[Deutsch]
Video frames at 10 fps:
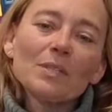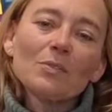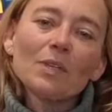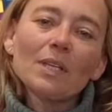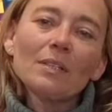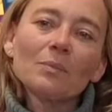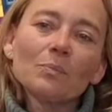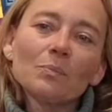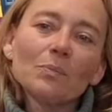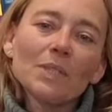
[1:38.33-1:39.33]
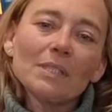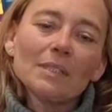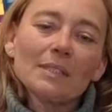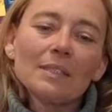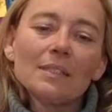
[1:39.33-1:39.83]
deswegen
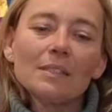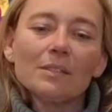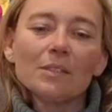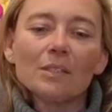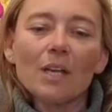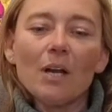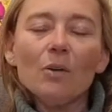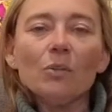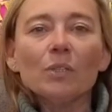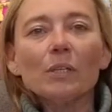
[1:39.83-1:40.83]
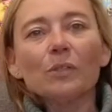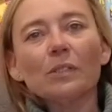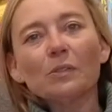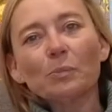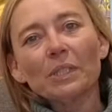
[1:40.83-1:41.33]
präsentieren die sich da auch und auch
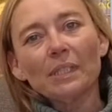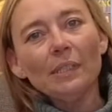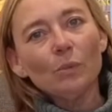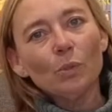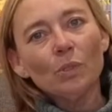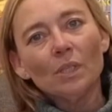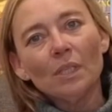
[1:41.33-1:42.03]
das Martino,